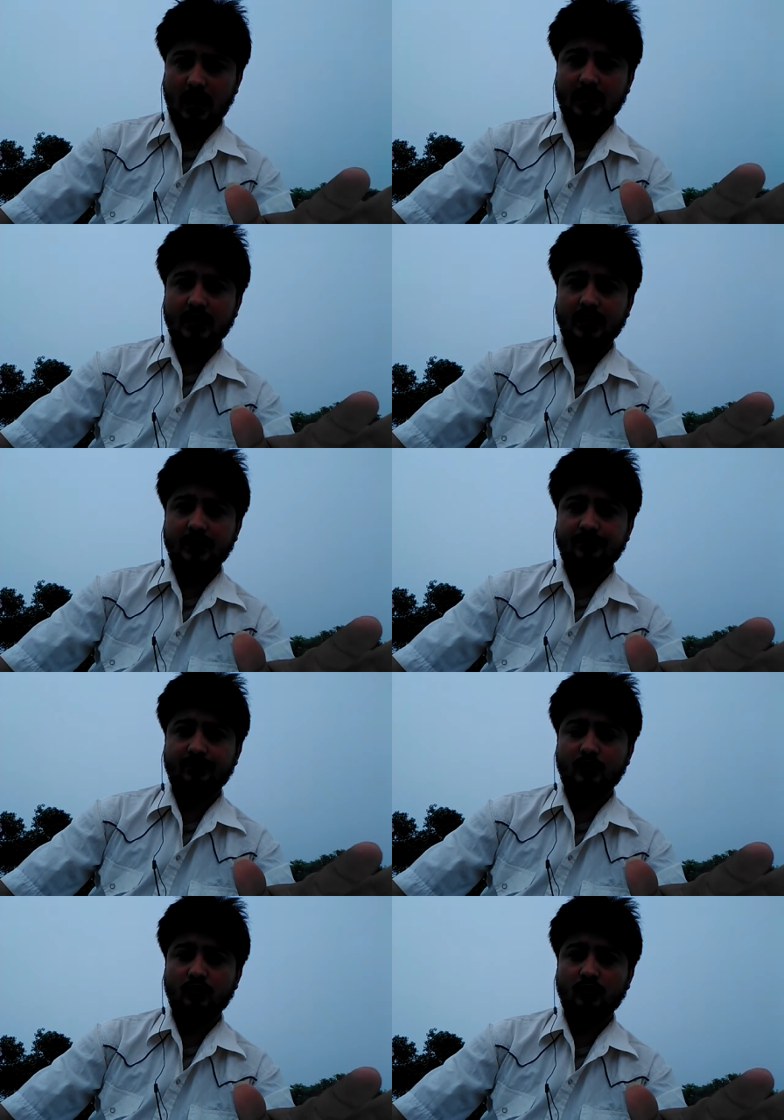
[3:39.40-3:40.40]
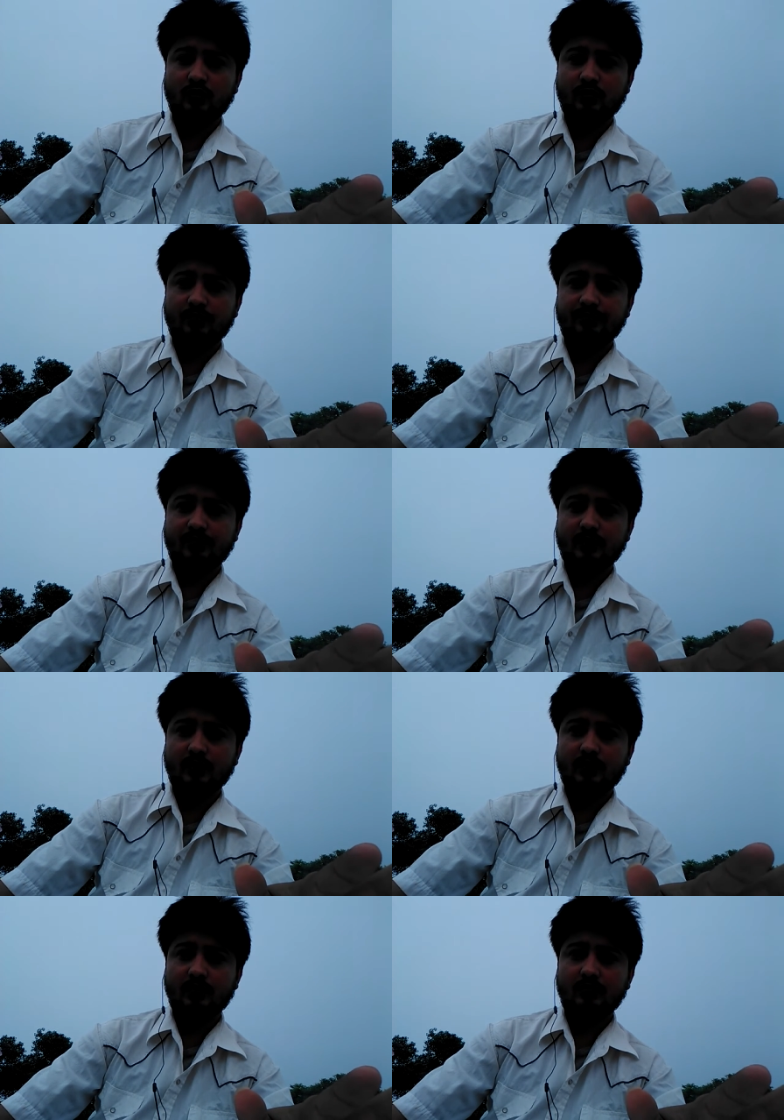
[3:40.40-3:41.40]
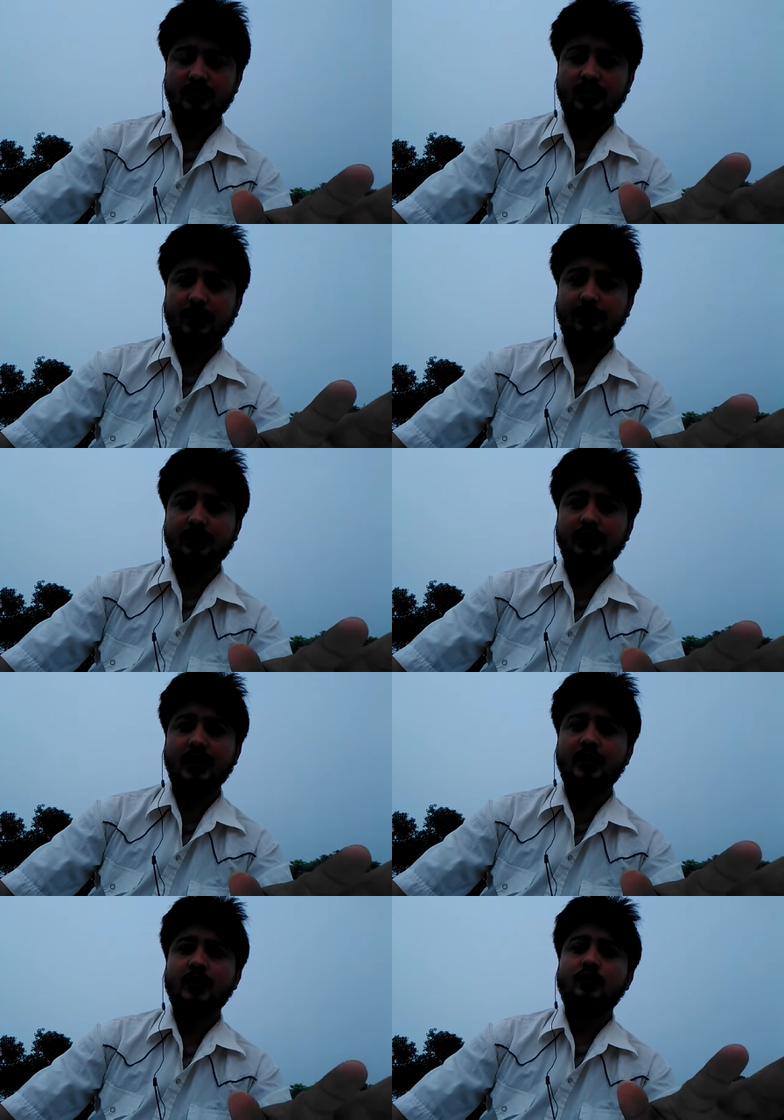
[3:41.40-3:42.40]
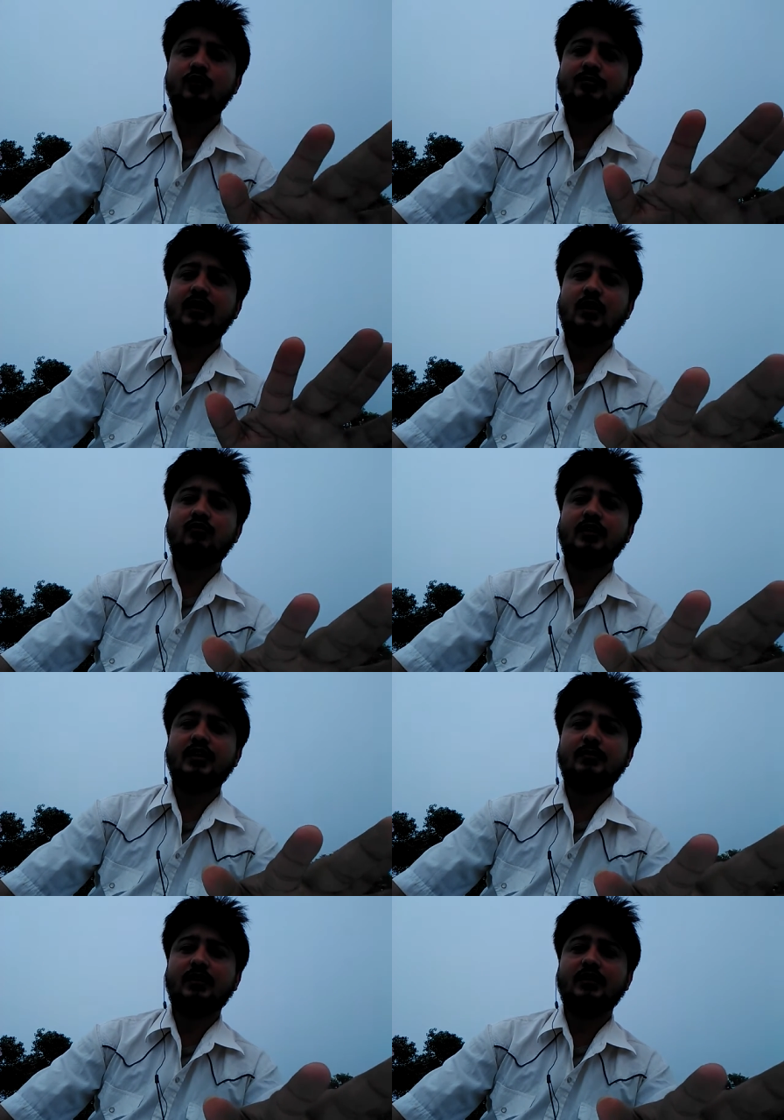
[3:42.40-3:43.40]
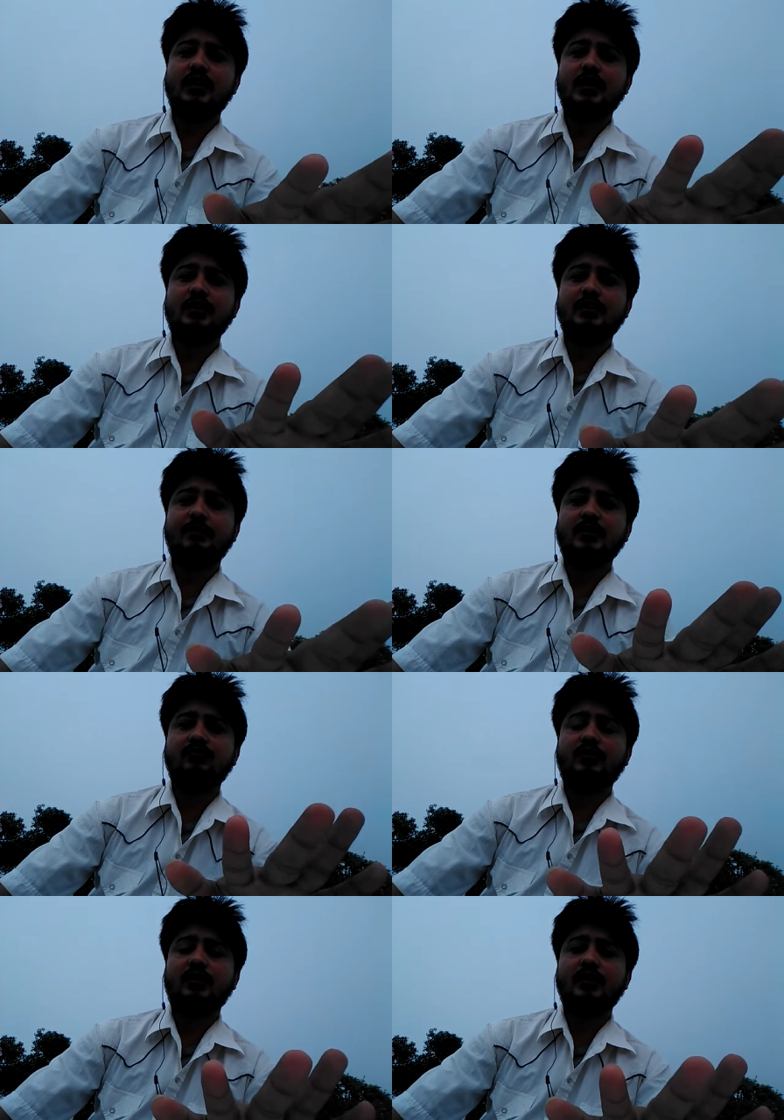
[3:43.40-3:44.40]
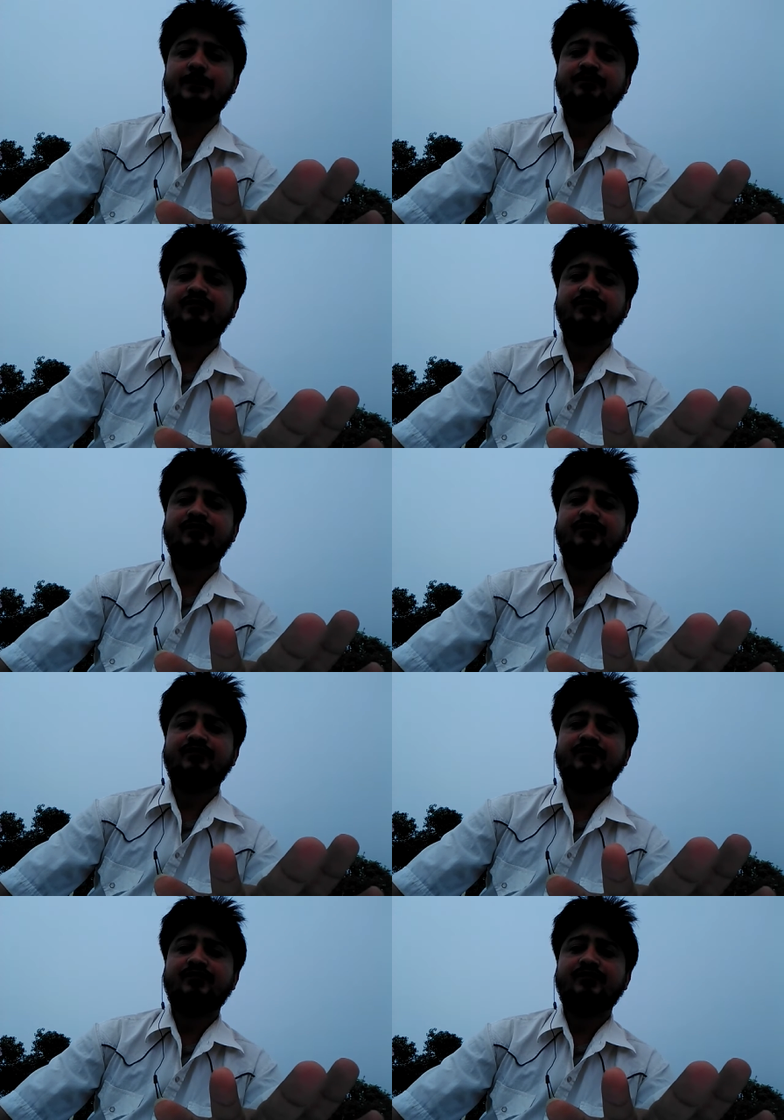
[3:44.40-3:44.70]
आगे जो शिक्षा पद्धति है उसमें लागू करने की बात की एक से पाँचवीं तक की